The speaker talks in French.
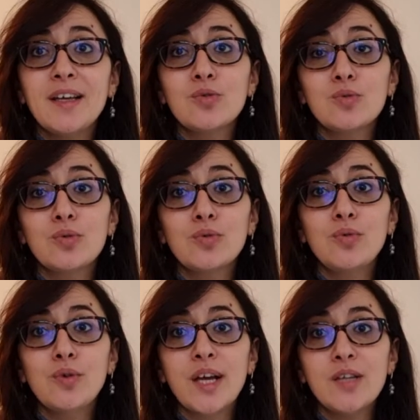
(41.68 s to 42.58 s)
sont
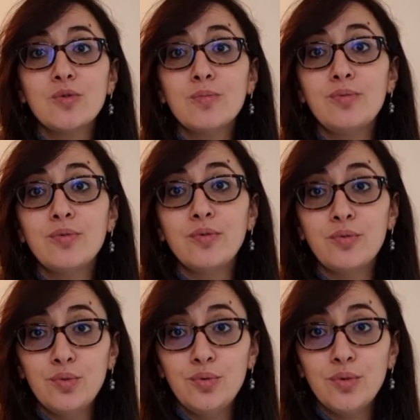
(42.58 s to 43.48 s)
surtout l'occasion pour
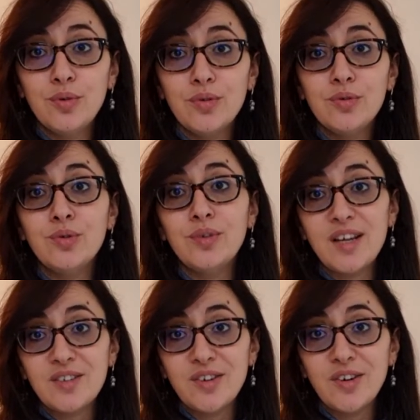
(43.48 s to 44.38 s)
vous,
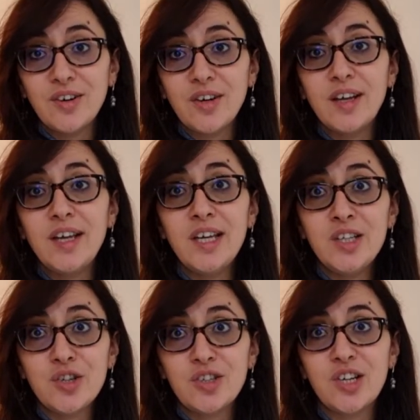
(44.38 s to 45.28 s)
donateurs
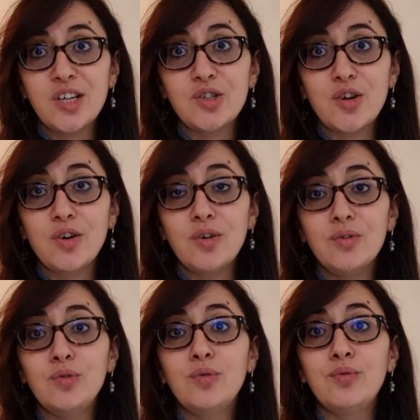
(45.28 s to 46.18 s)
et jeunes chercheurs,
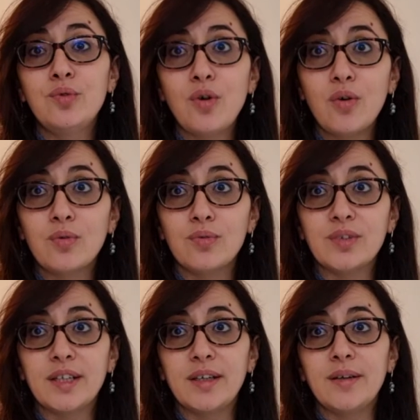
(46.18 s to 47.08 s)
de vous
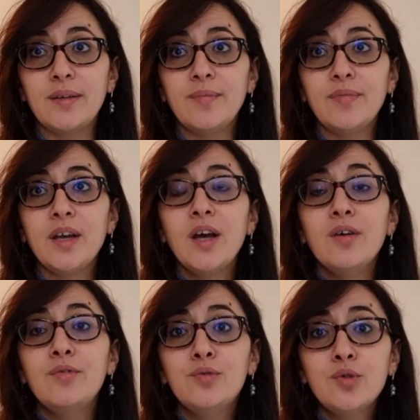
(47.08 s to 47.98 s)
rencontrer.
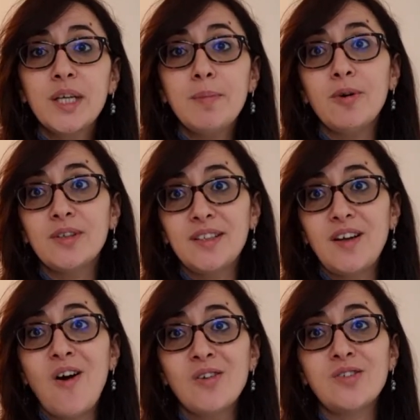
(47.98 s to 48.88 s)
Vous qui
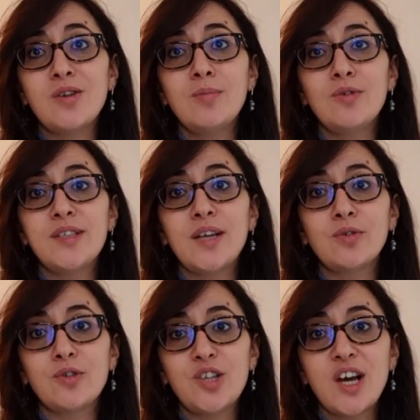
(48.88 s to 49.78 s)
portez ensemble cette
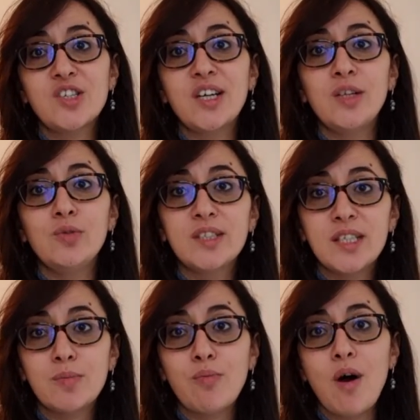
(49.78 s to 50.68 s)
recherche et nos
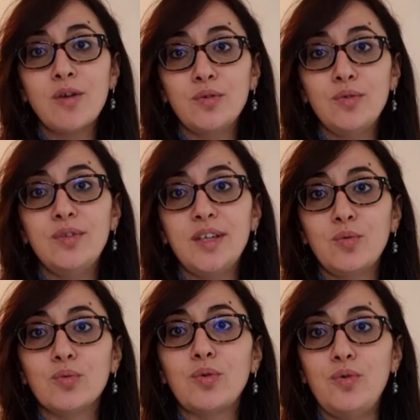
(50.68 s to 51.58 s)
espoirs de lutter
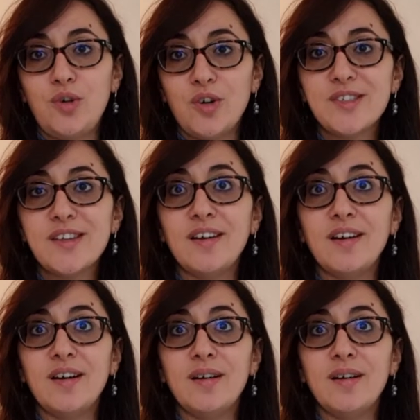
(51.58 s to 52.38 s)
contre le cancer.